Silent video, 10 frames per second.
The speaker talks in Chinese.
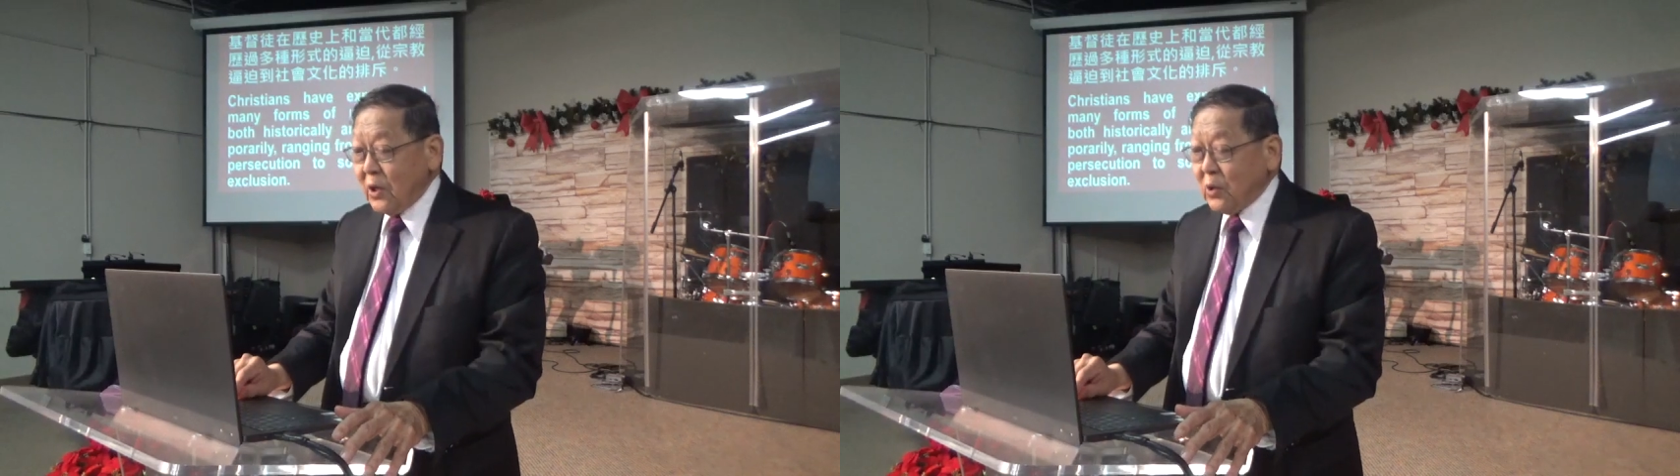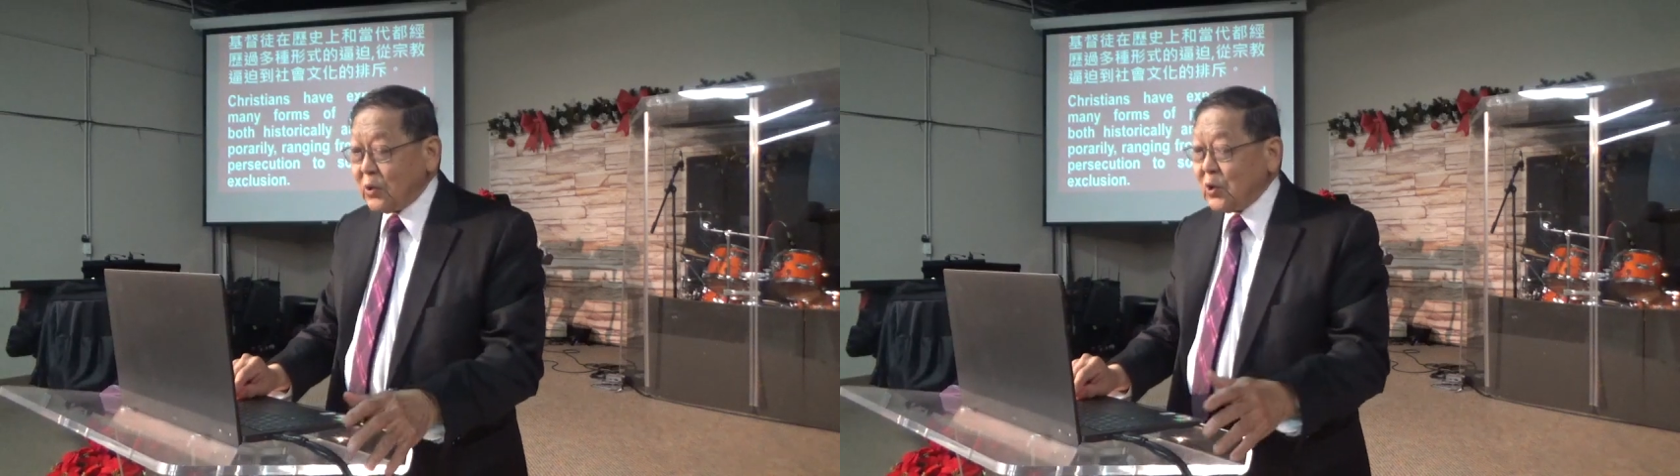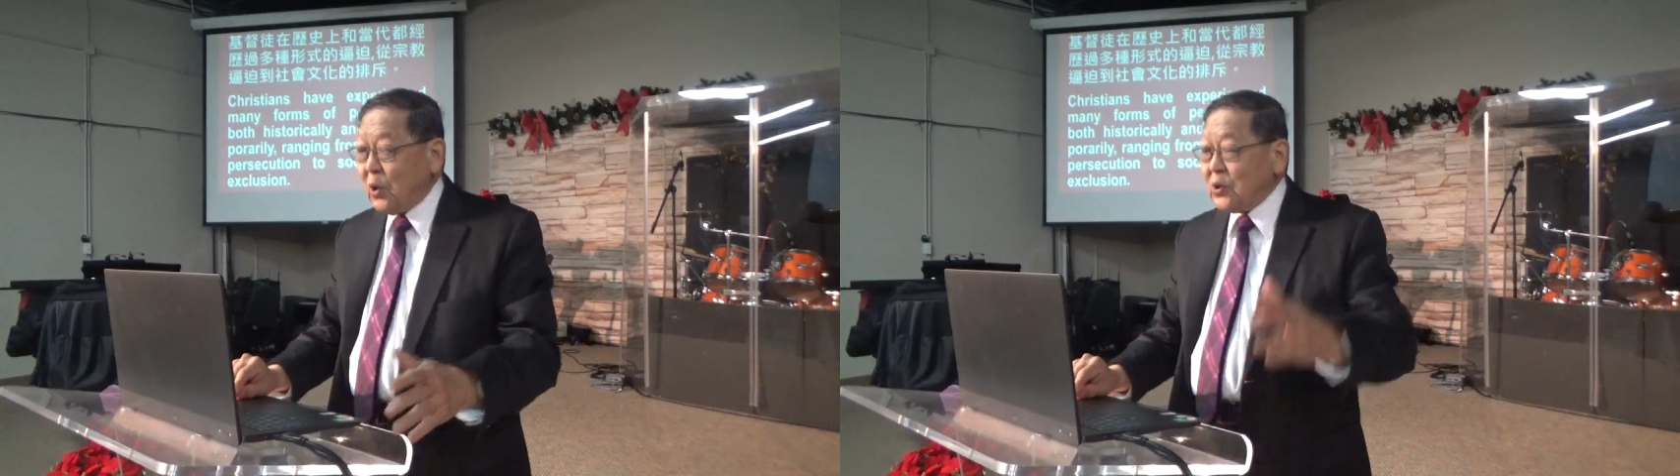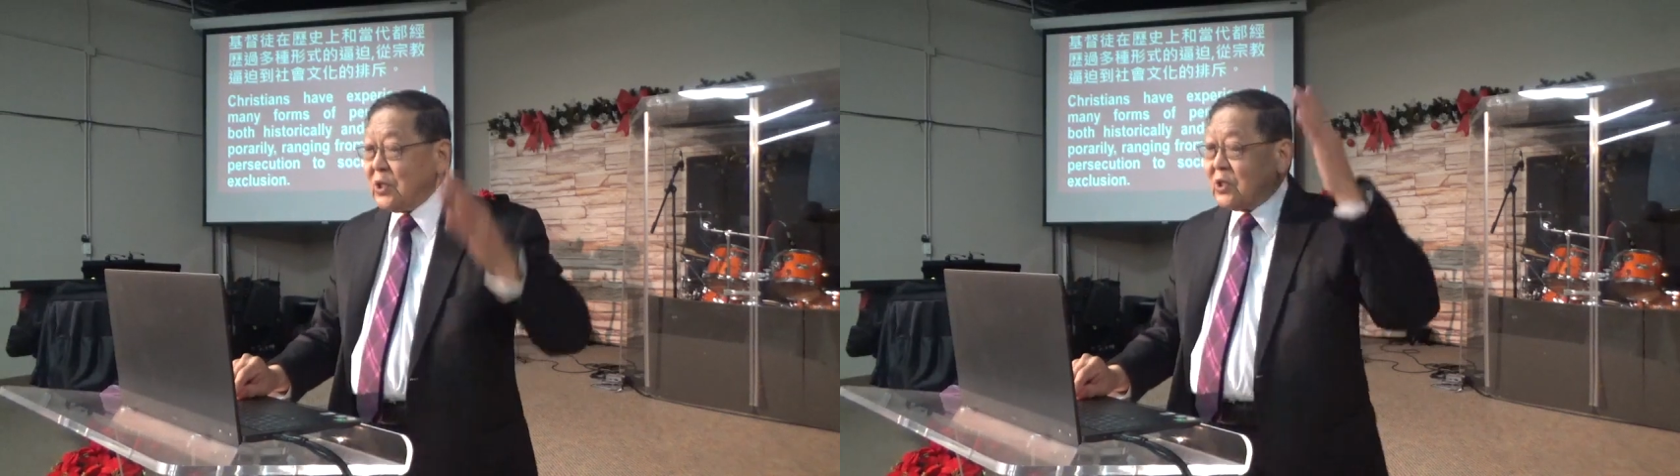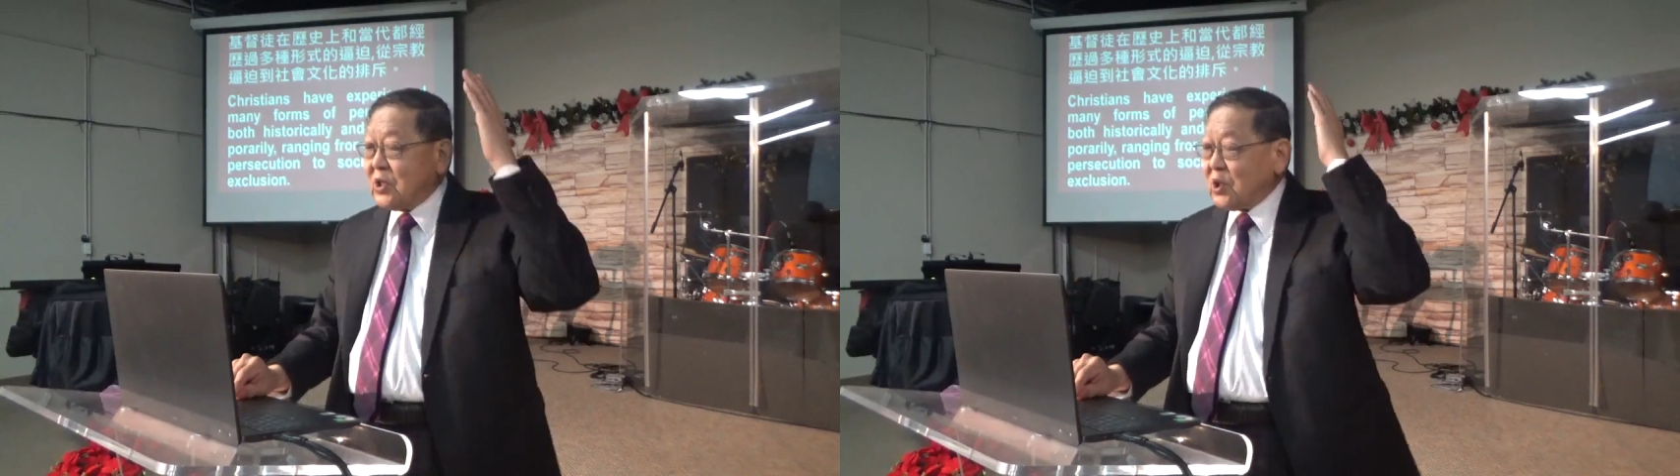有时候
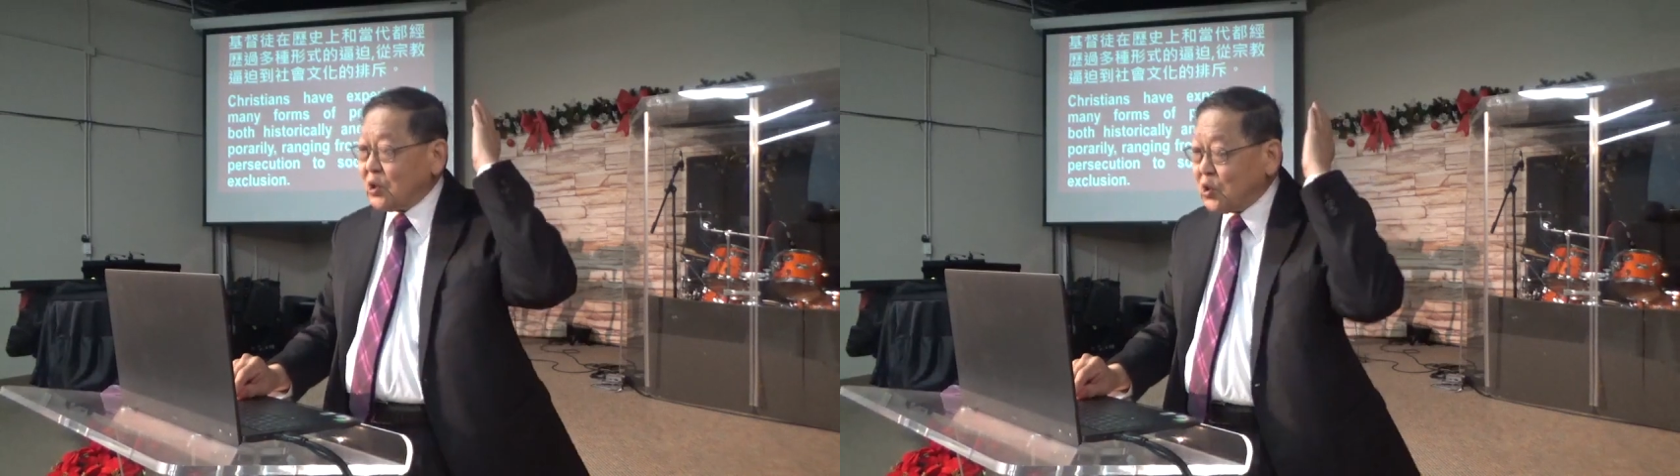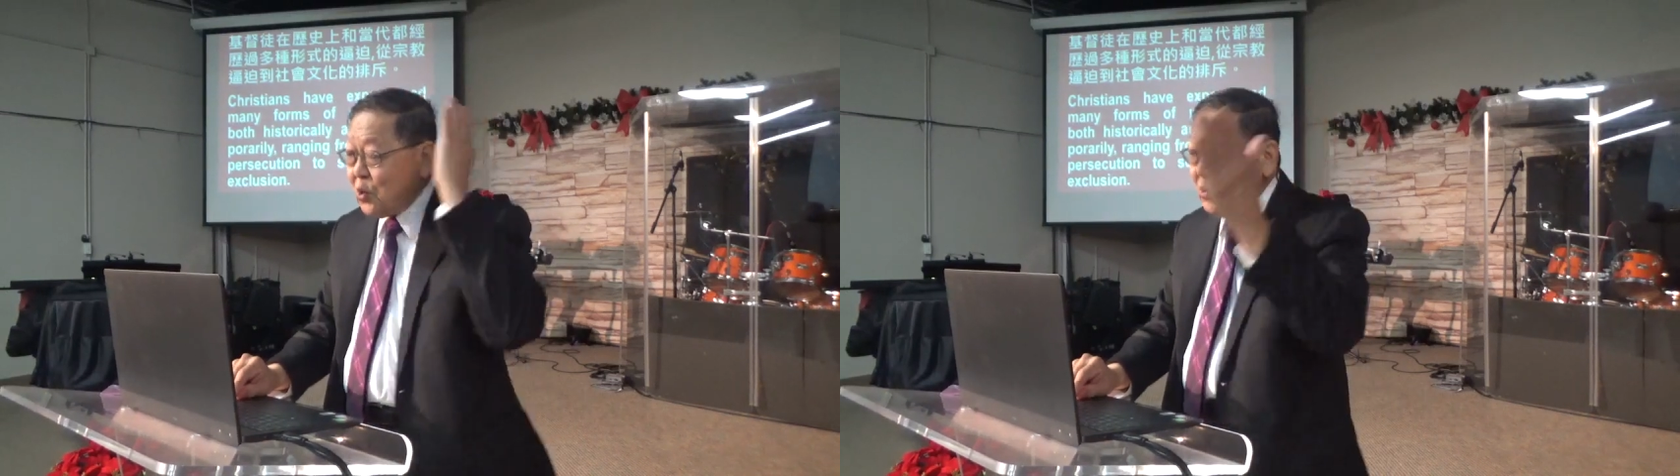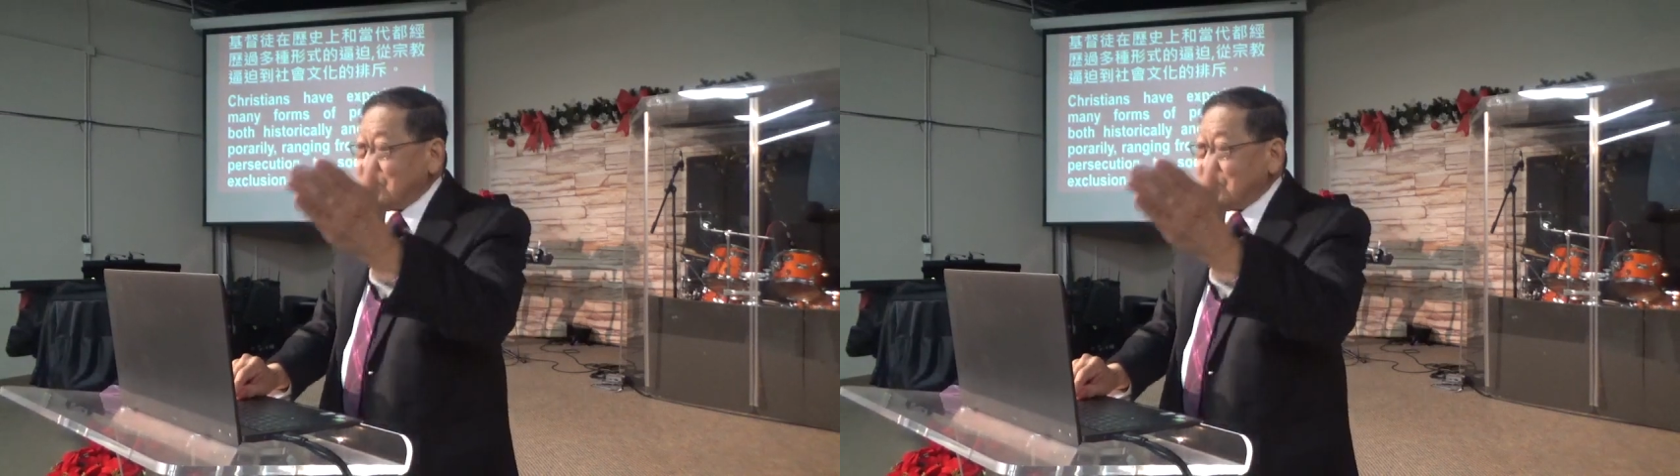是宗